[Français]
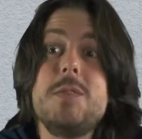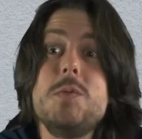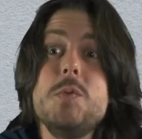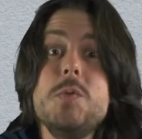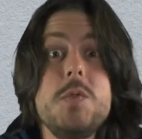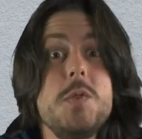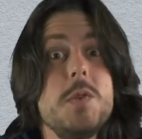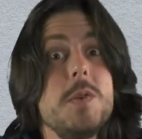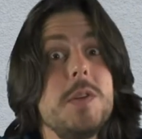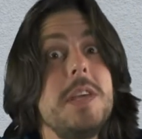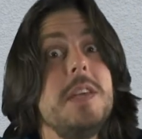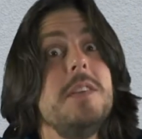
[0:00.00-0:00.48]
tous ceux
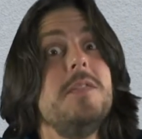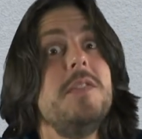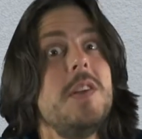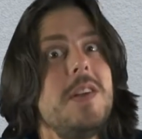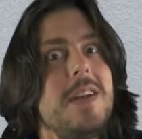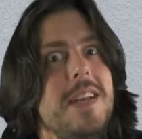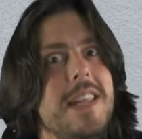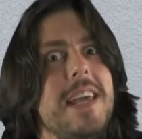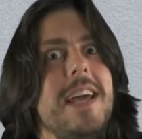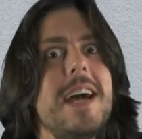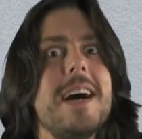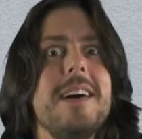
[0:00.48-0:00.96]
qui veulent
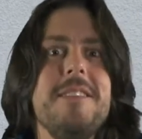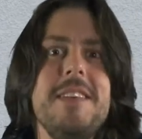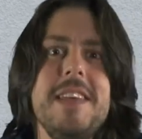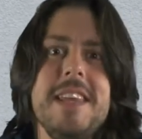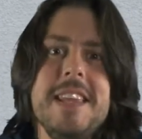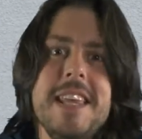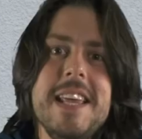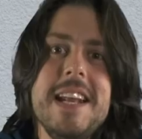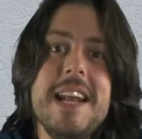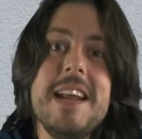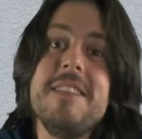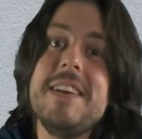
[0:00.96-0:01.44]
lire un
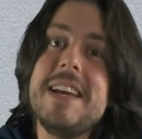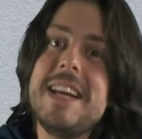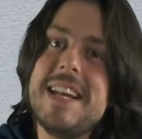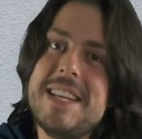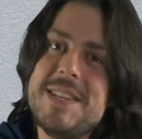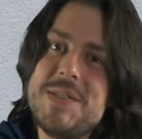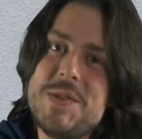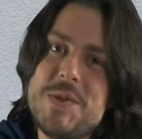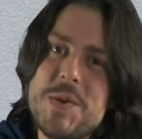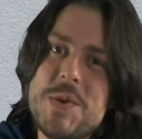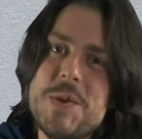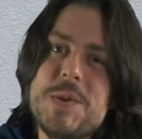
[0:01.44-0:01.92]
vinyle avec les
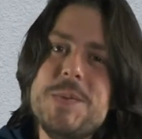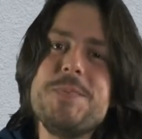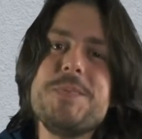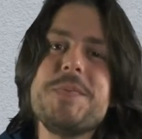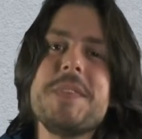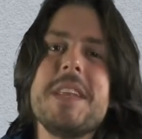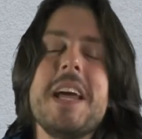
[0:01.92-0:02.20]
yeux,